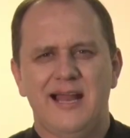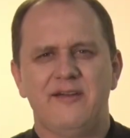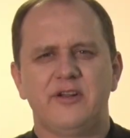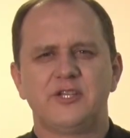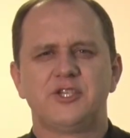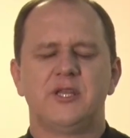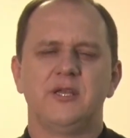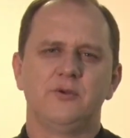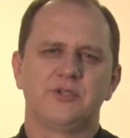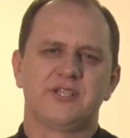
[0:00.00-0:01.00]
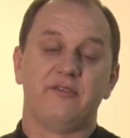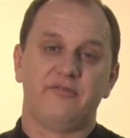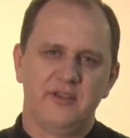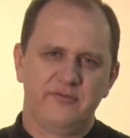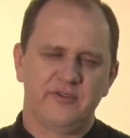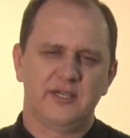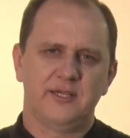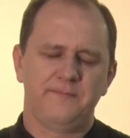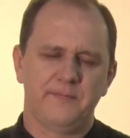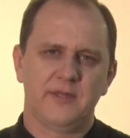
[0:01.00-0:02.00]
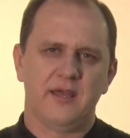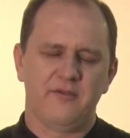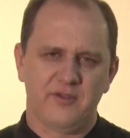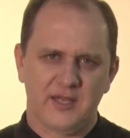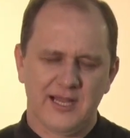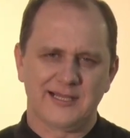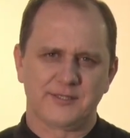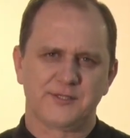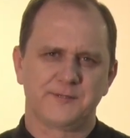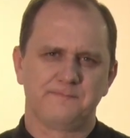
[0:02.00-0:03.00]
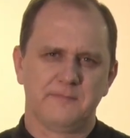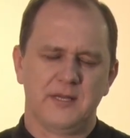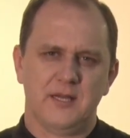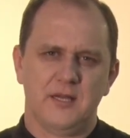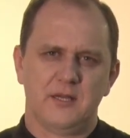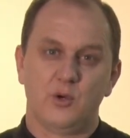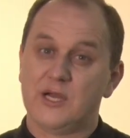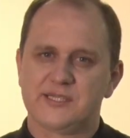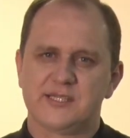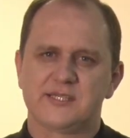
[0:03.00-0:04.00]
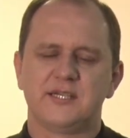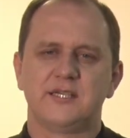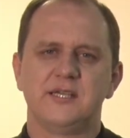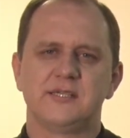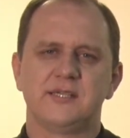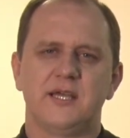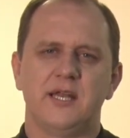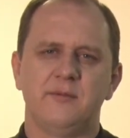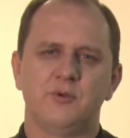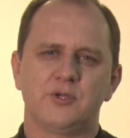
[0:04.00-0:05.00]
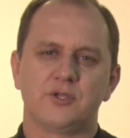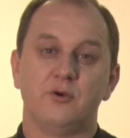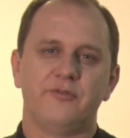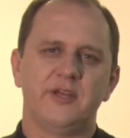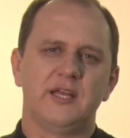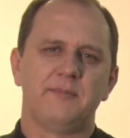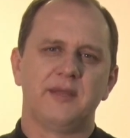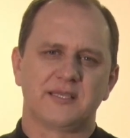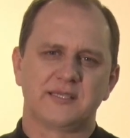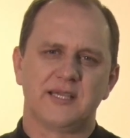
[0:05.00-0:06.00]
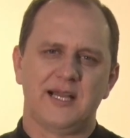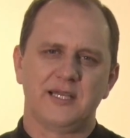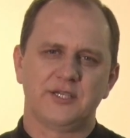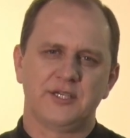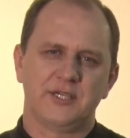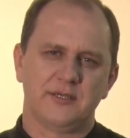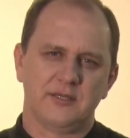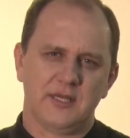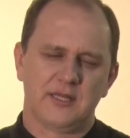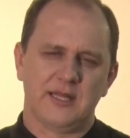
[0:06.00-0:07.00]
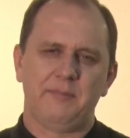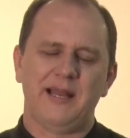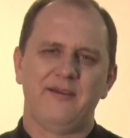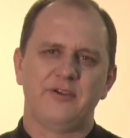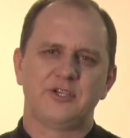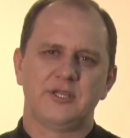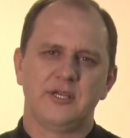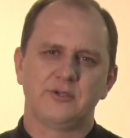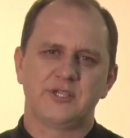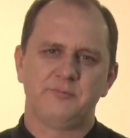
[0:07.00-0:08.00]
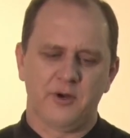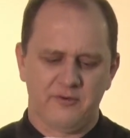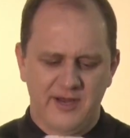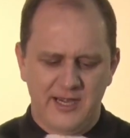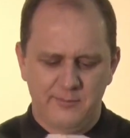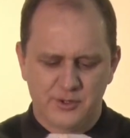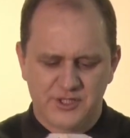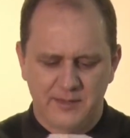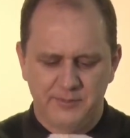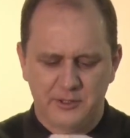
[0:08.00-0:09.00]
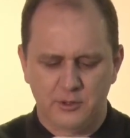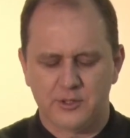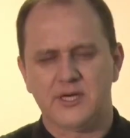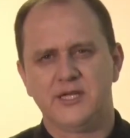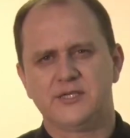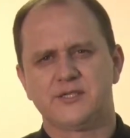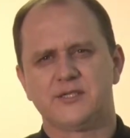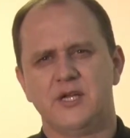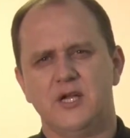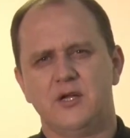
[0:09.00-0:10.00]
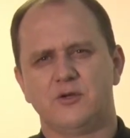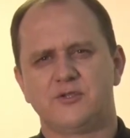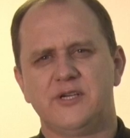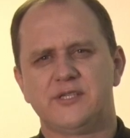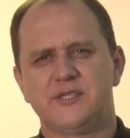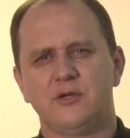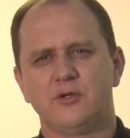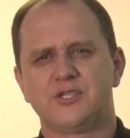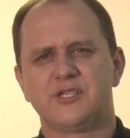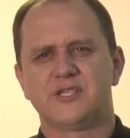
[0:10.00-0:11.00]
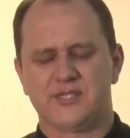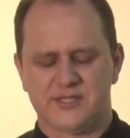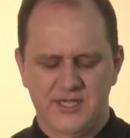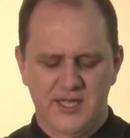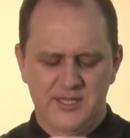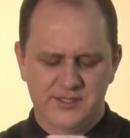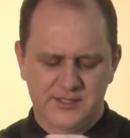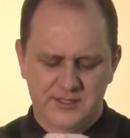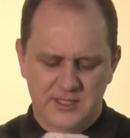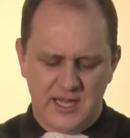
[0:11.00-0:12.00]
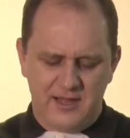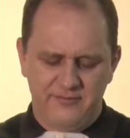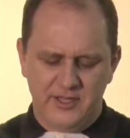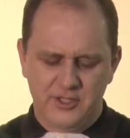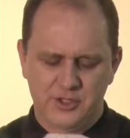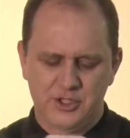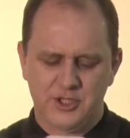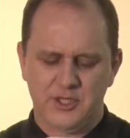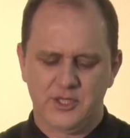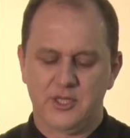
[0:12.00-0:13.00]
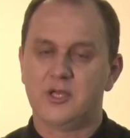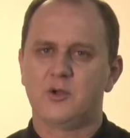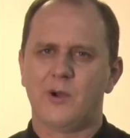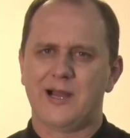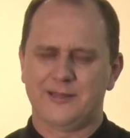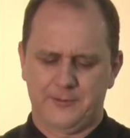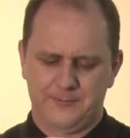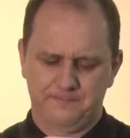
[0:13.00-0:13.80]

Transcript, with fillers: palavra de Deus é viva e eficaz. Com esta certeza, queremos ouvir a mensagem da palavra de Deus em Provérbios capítulo 3, os versículos 16 a 24.